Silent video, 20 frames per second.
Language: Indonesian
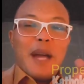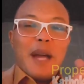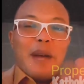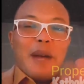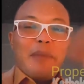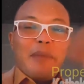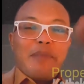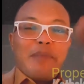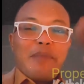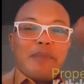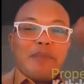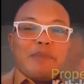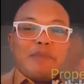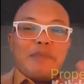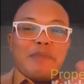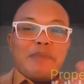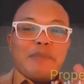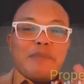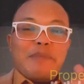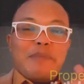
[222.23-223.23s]
Setelah
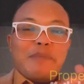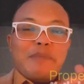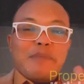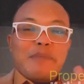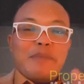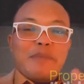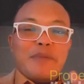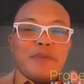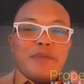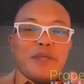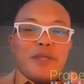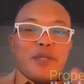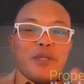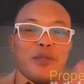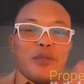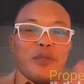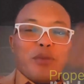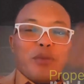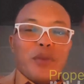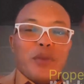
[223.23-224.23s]
berusaha,
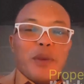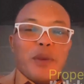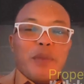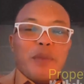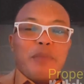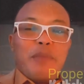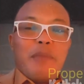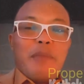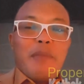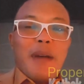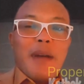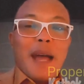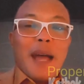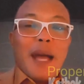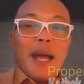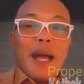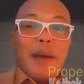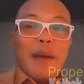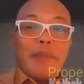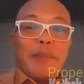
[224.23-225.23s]
Sule sendiri
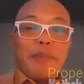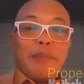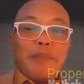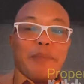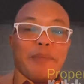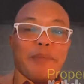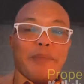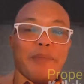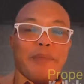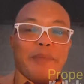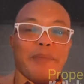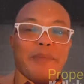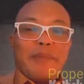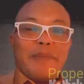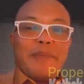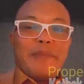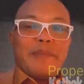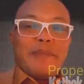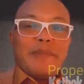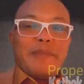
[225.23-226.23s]
pasrah akan keputusan